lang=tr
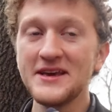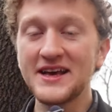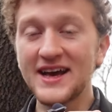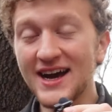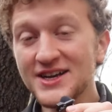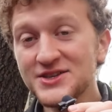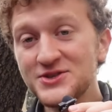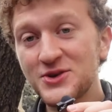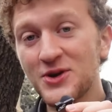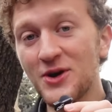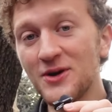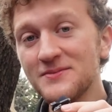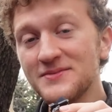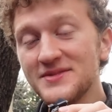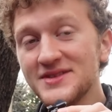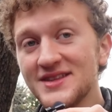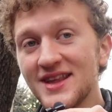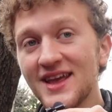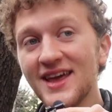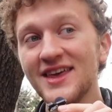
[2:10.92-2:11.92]
Birkaç
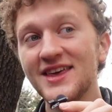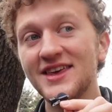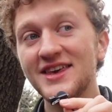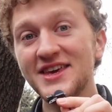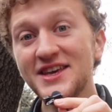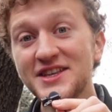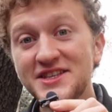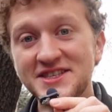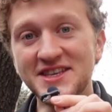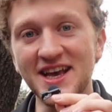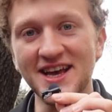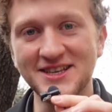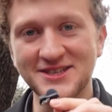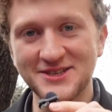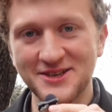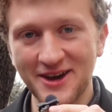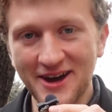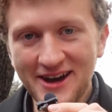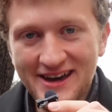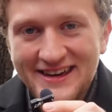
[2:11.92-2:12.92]
kombinde hiç
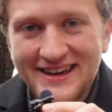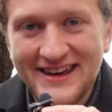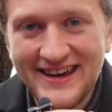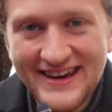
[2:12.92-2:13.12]
ses yok.